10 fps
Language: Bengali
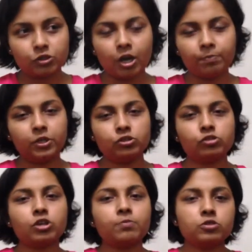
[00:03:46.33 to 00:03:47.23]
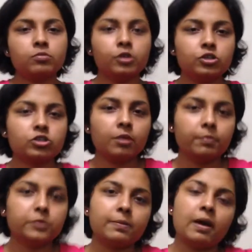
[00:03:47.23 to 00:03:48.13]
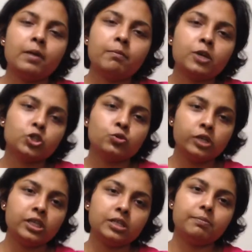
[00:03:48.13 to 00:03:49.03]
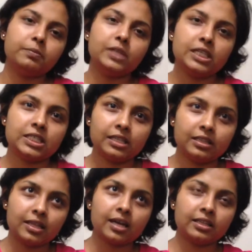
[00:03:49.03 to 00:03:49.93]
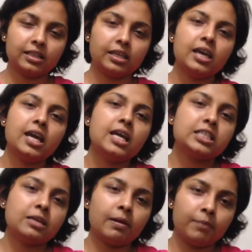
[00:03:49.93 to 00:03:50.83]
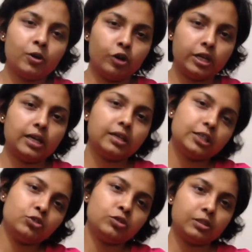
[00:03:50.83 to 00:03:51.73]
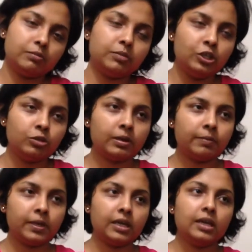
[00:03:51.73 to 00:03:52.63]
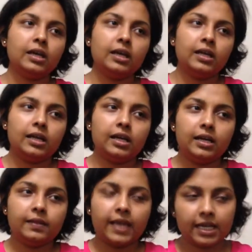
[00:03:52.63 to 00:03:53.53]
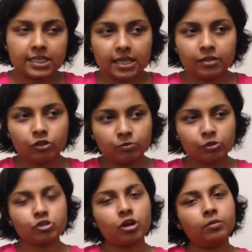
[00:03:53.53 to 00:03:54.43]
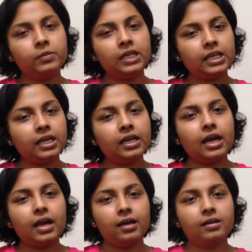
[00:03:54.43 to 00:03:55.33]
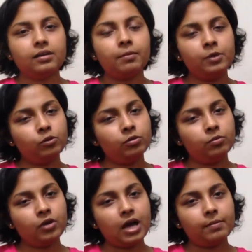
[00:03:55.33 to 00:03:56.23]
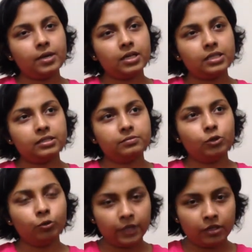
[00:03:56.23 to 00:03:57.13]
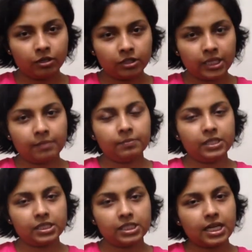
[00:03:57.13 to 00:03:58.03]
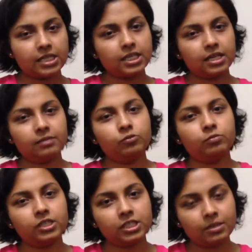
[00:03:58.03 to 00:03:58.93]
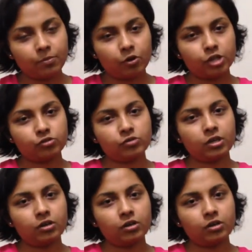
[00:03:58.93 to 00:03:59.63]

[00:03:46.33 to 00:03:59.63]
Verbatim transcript: সবকিছু সবসময় সব যেভাবে আমরা শুনি দেশে থাকতে সেভাবে হয় না কিছুটা ভিন্নভাবে দেখা যায় তবু সব মিলিয়ে আমি বলবো আমার অভিজ্ঞতা বিদেশে আসার এবং বিদেশে পড়াশোনা